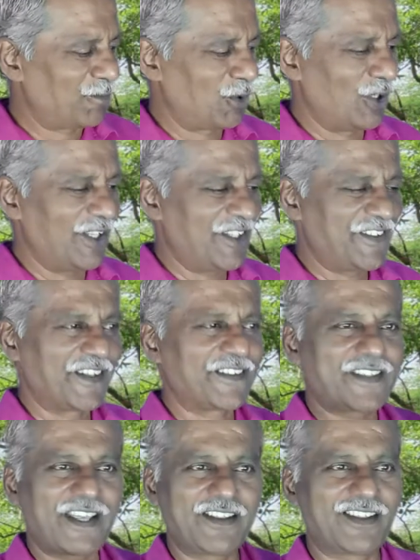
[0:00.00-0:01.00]
புளி
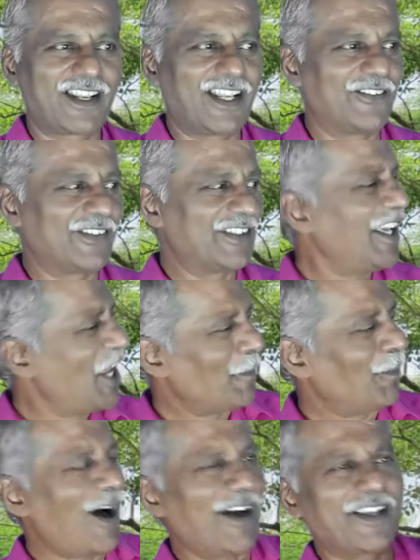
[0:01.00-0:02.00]
சிறுத்தை இதெல்லாம் வந்து
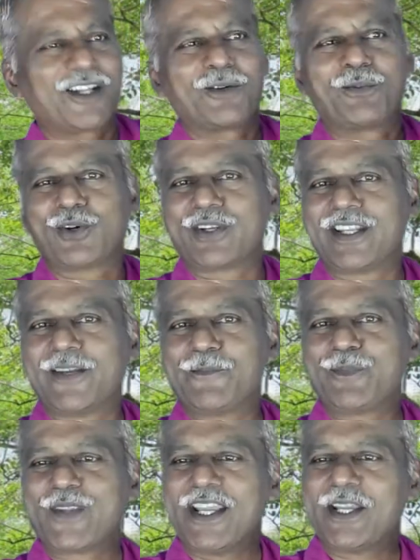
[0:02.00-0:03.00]
பாயிர போட்டி
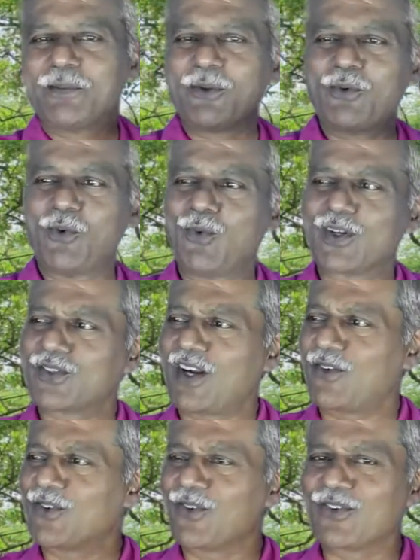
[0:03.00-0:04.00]
இப்படி
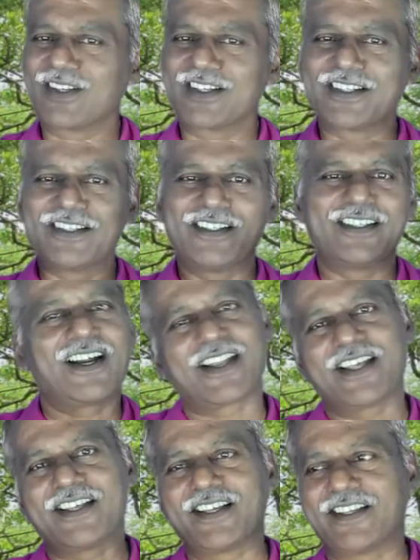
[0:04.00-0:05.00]
ஒவ்வொருத்தரும் அவங்கவுங்களுக்கு
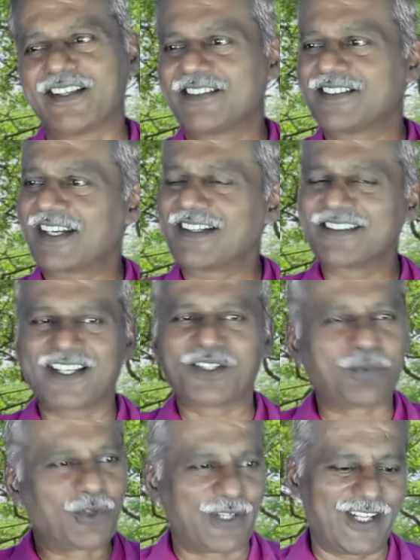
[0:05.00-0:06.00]
ஆன திறன்
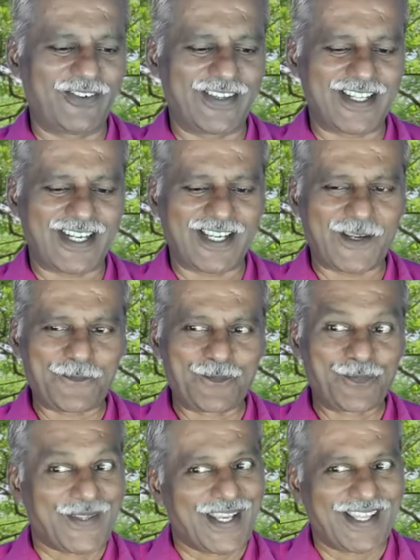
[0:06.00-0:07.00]
சார்ந்து போட்டிகள் வைக்கிறாங்க
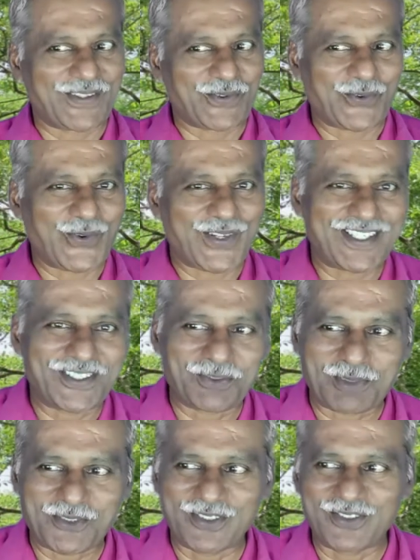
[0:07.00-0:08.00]
அந்த
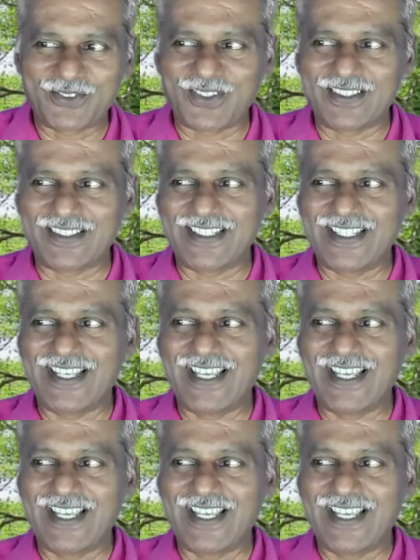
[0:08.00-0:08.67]
குரங்குகள் மட்டும் வந்து சொல்லுது